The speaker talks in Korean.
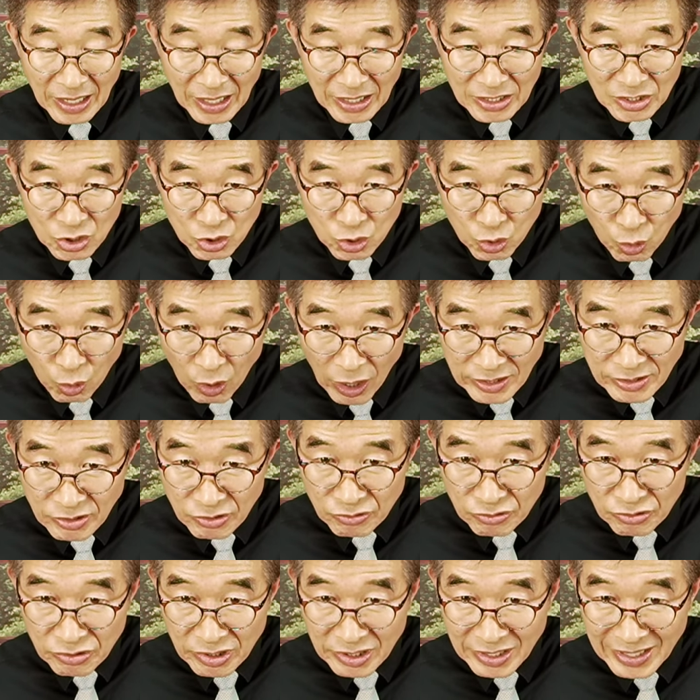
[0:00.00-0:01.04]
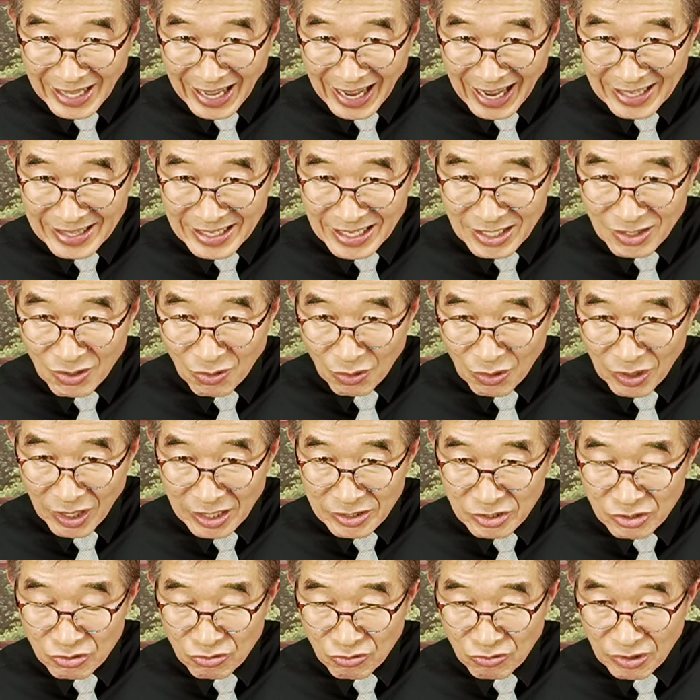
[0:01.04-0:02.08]
소화수술은 난이도가
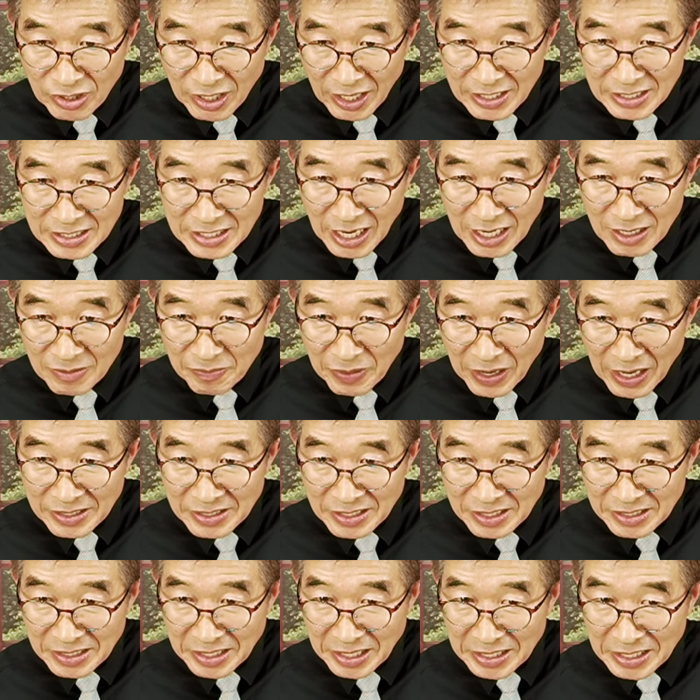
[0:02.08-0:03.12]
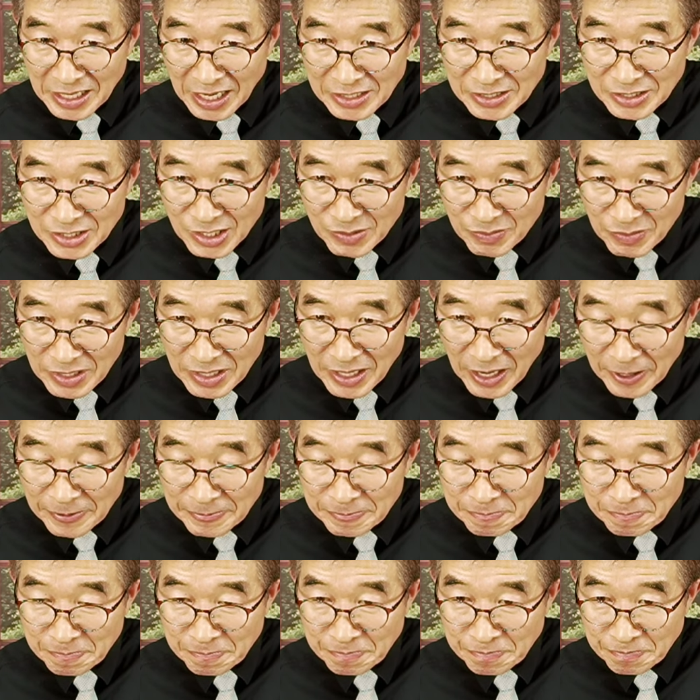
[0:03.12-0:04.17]
수가에 잘 반영되지 않습니다.
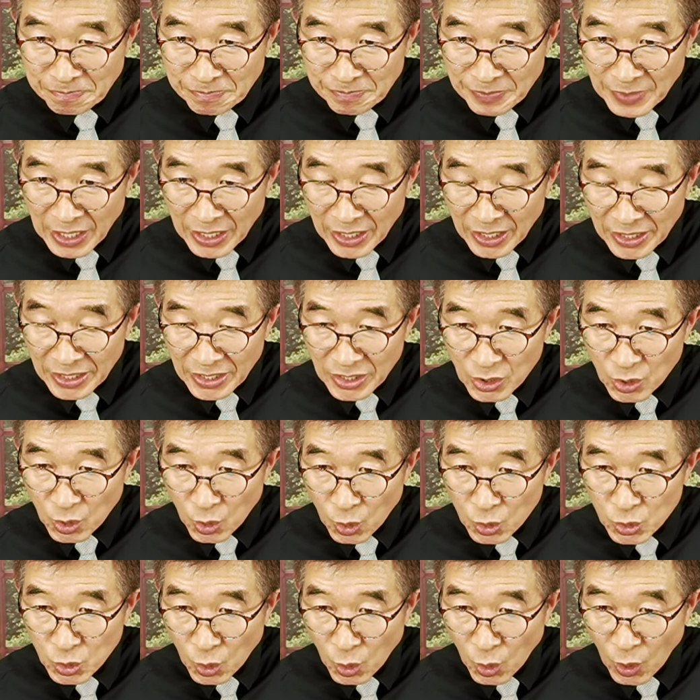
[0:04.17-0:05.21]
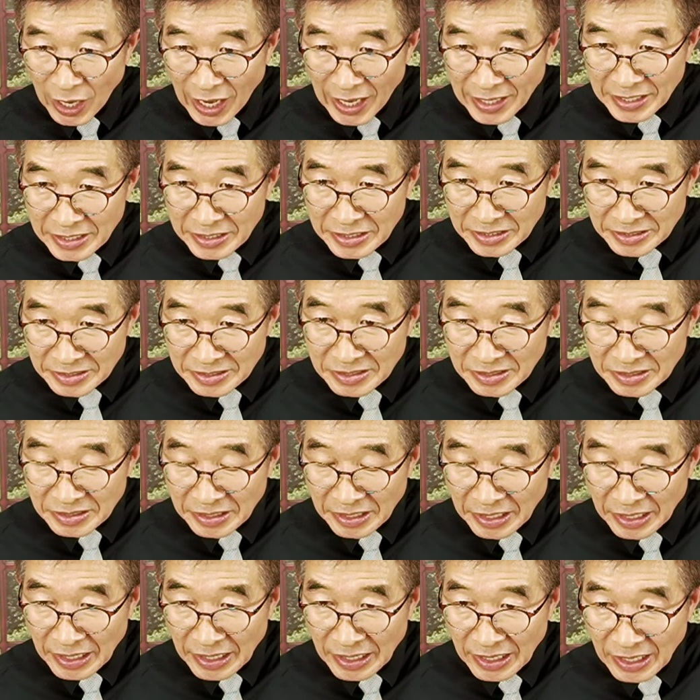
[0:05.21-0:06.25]
요도하열은
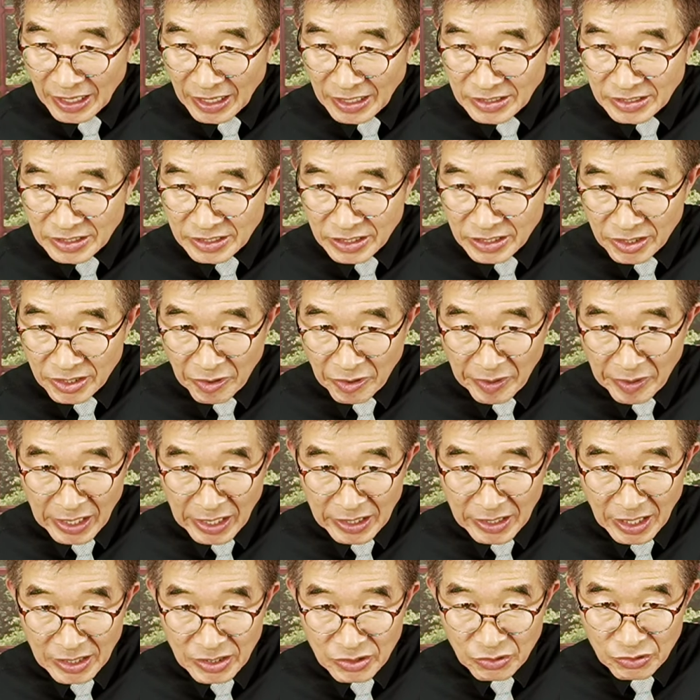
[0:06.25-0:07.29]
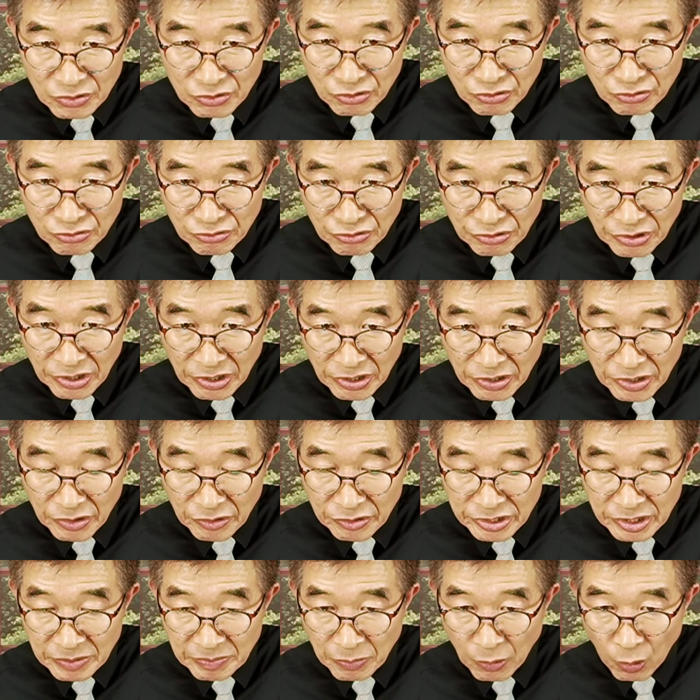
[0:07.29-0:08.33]
성형외과에도 수술이
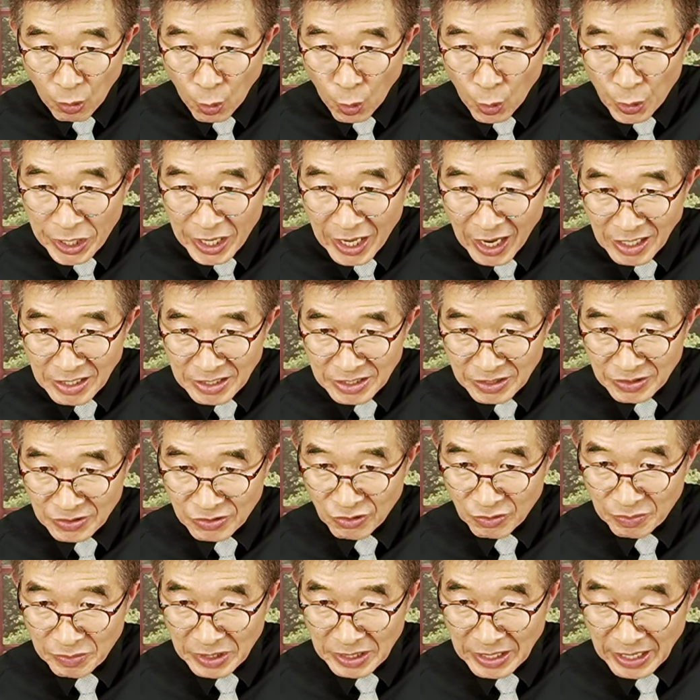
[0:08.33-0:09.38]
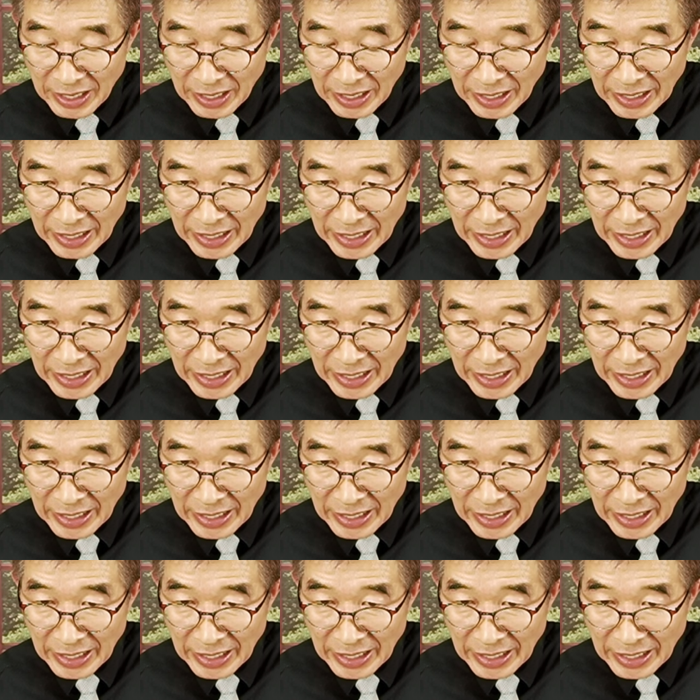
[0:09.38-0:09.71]
어려워서 포기할 정도입니다.